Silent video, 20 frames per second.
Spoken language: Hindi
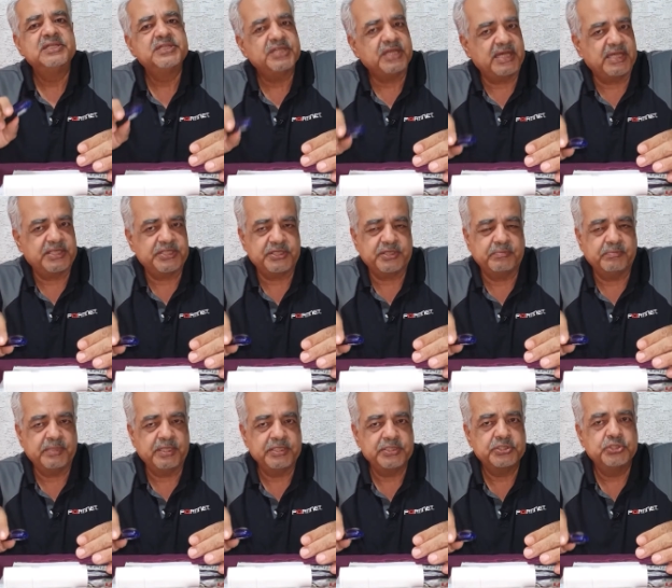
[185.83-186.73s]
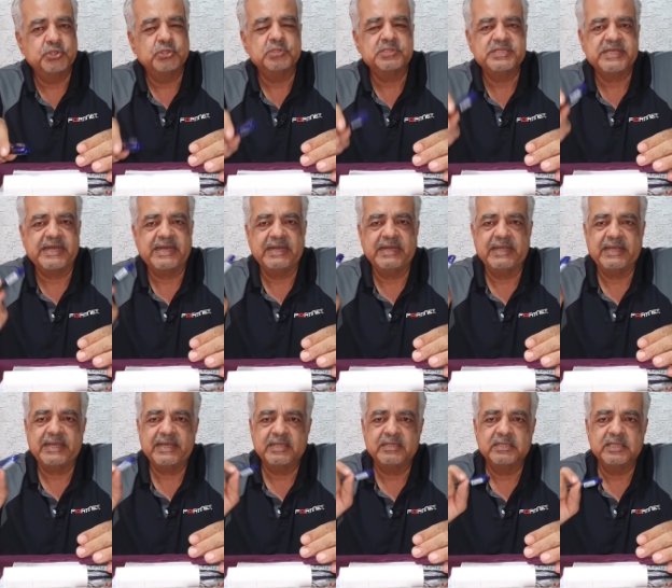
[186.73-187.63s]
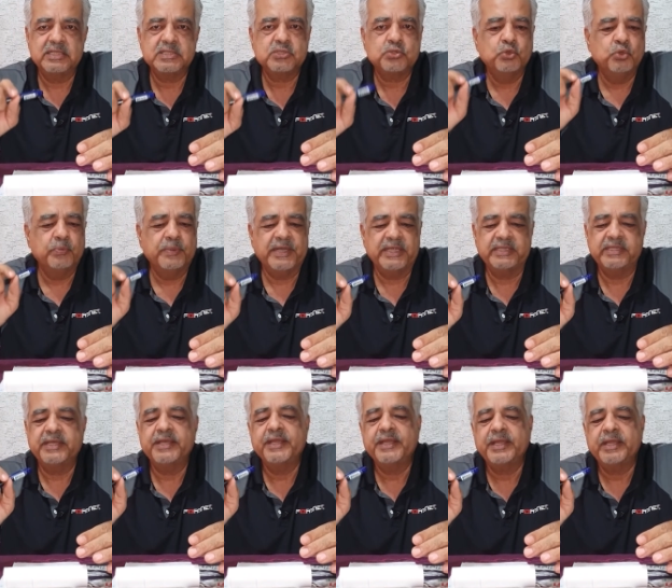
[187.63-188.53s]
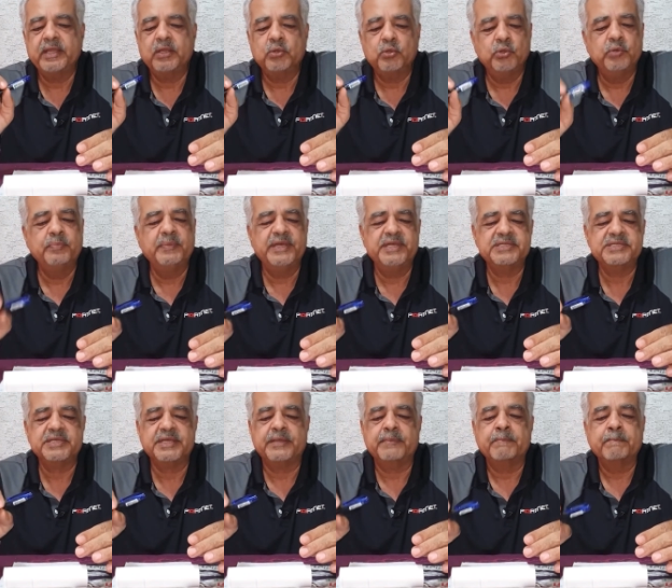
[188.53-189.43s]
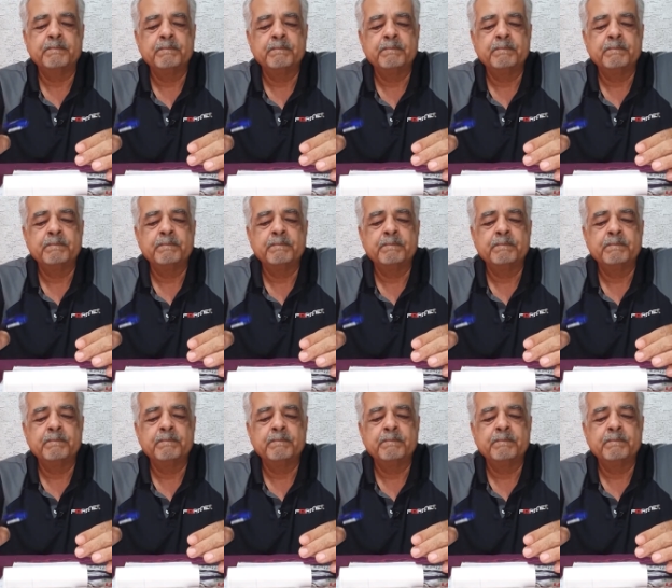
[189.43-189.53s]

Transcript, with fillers: चार चम्मच जो सेरेलेक के अंदर स्कूप आते हैं उनमें से